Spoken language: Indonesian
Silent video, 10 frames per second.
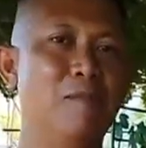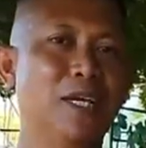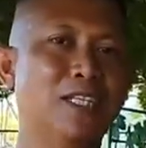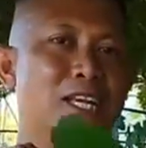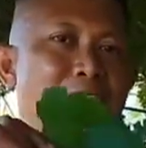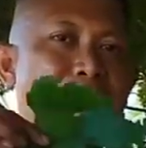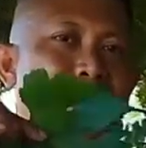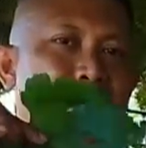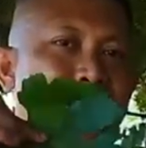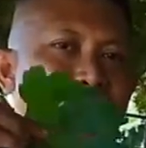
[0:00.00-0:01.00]
Biasanya
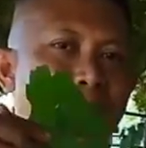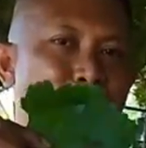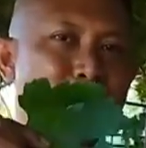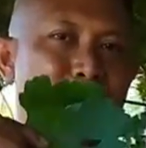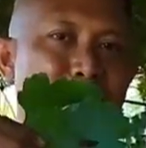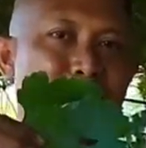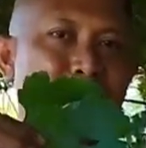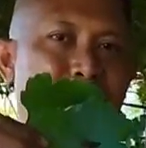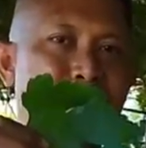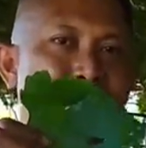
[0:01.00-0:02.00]
ada di daun,
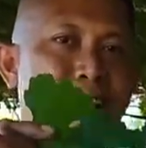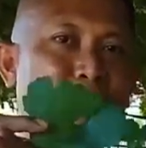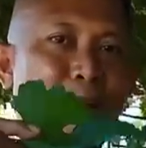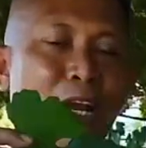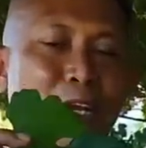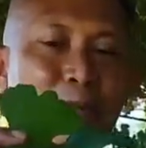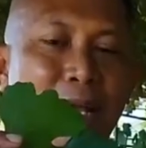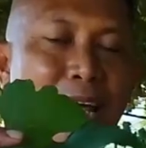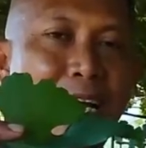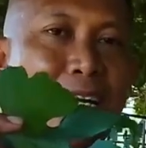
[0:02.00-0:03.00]
ya kecuali di
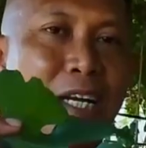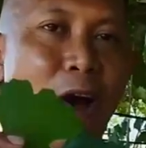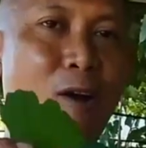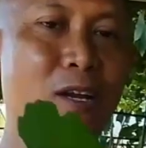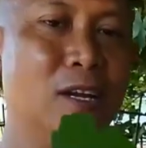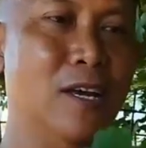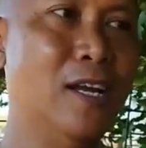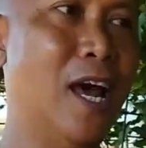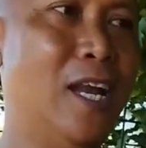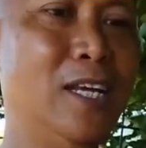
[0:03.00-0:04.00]
batang di daun.
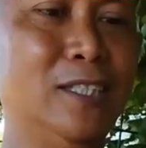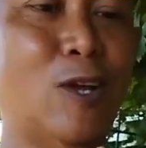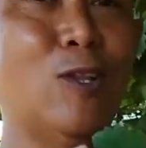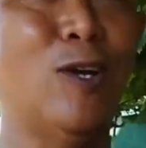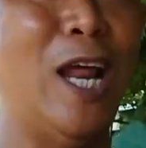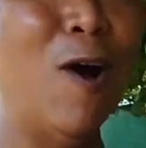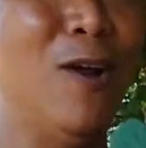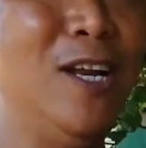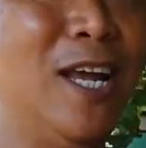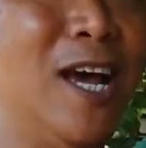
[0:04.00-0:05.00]
Nah ini contoh
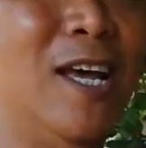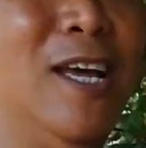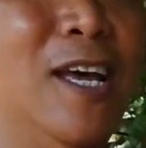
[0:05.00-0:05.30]
daun ya